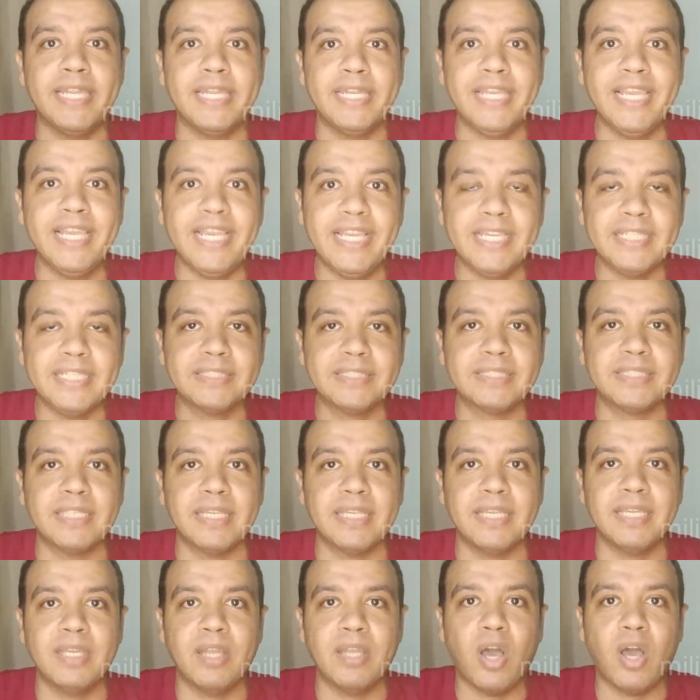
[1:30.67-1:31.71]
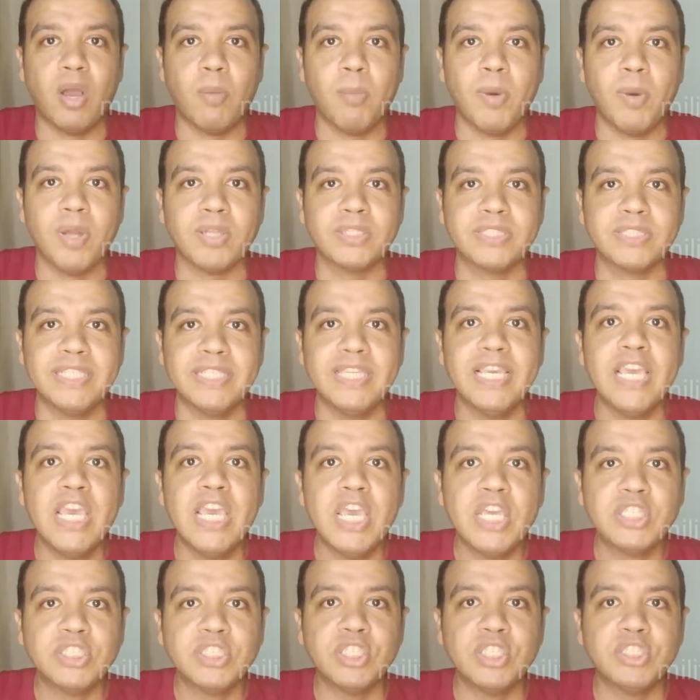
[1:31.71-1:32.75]
لحقت آه، الاخبار دي
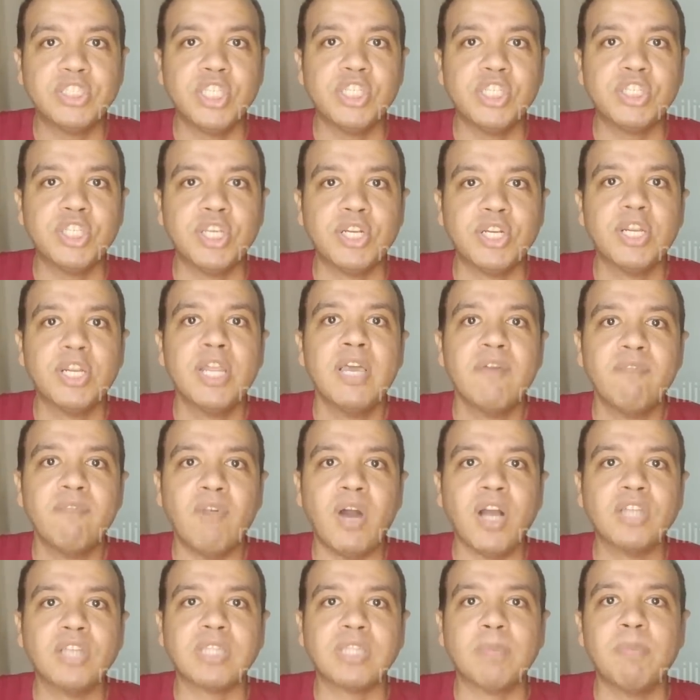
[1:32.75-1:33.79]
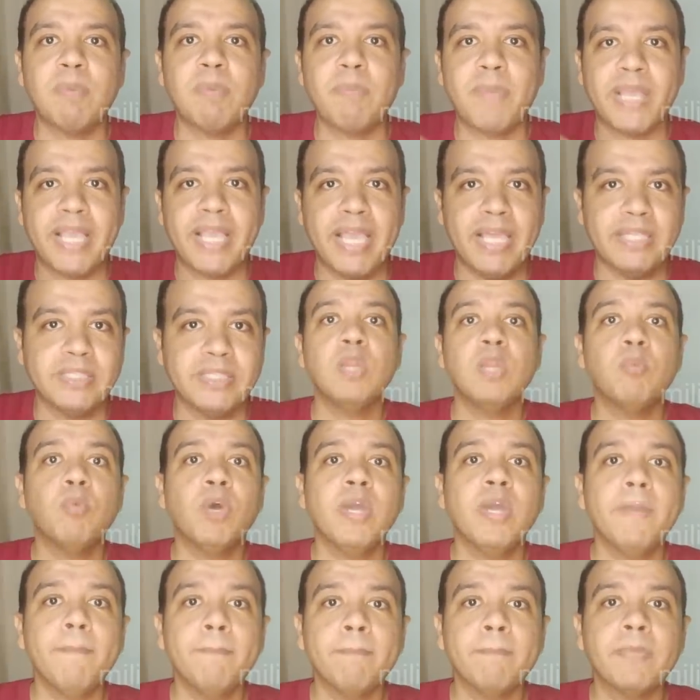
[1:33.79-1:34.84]
تنتشر في اكتر من مكان
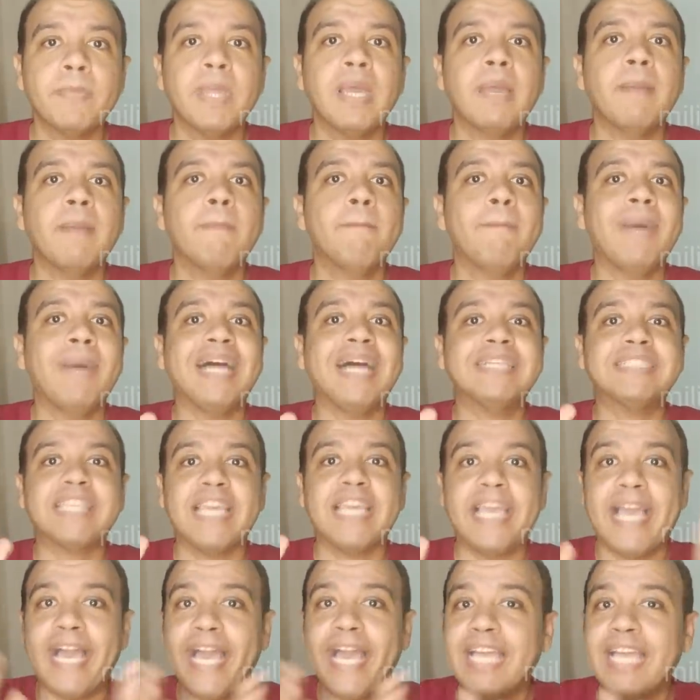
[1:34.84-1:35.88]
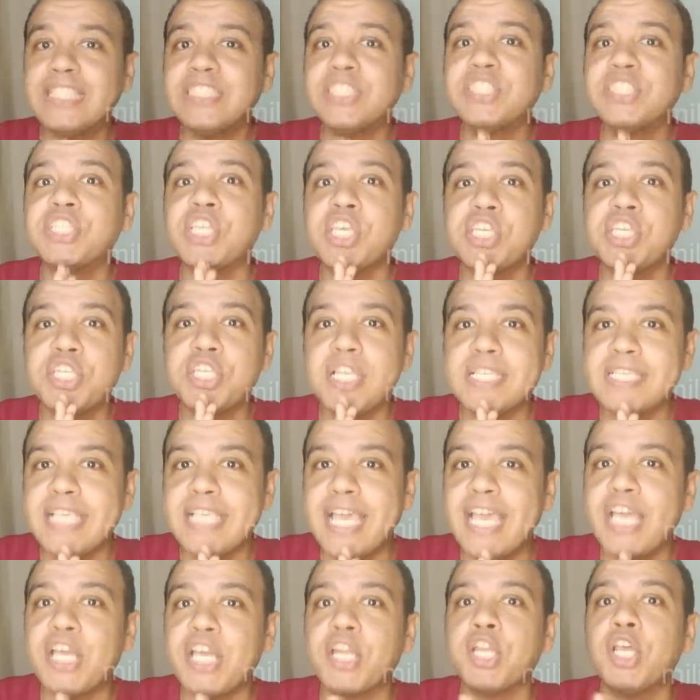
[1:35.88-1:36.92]
المهم بعد اعاده
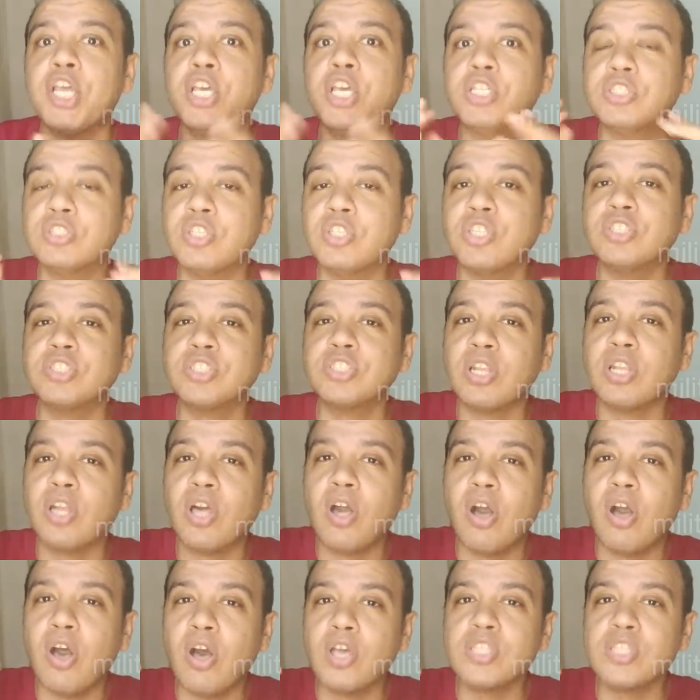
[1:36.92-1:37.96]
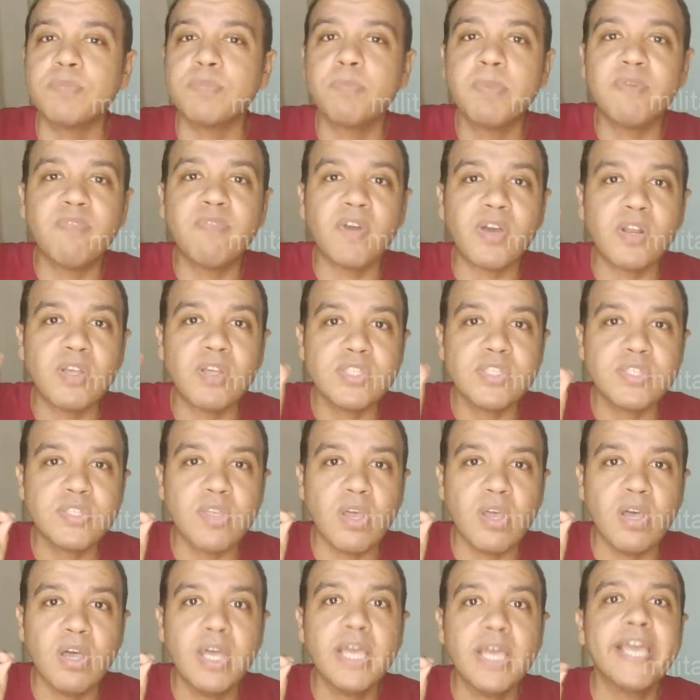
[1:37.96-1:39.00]
الجزائر النص الخاص
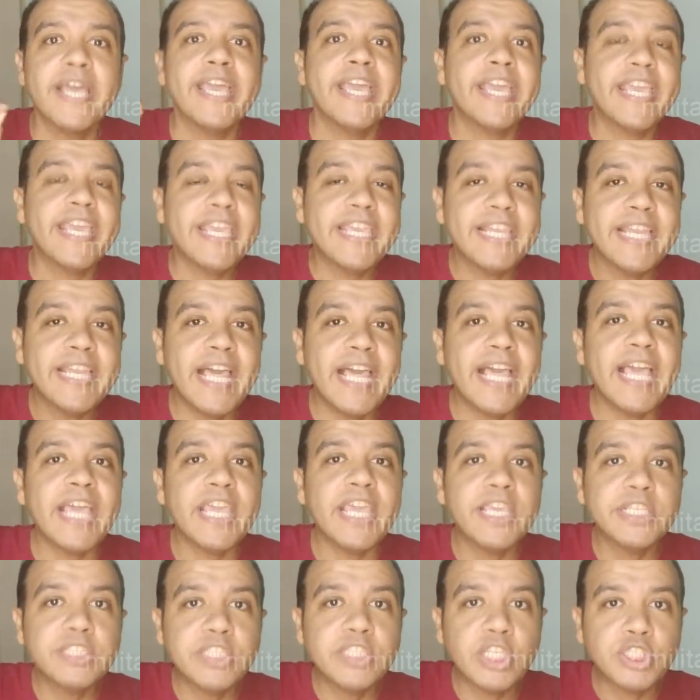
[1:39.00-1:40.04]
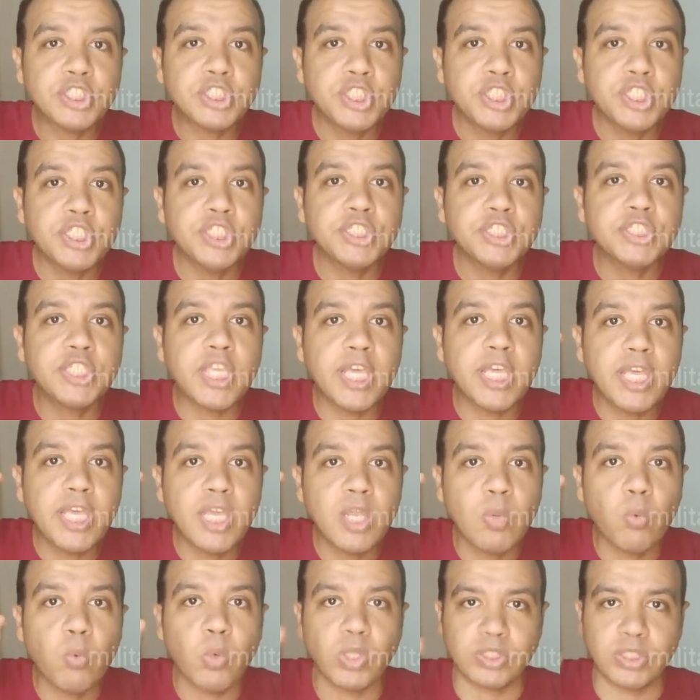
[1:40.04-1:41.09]
بفرنسا الى النشيد
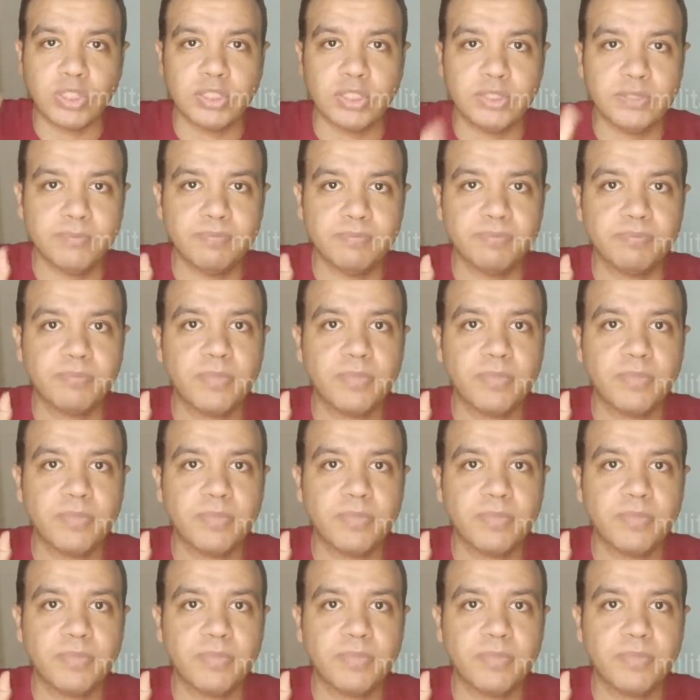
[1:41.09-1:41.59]
الوطني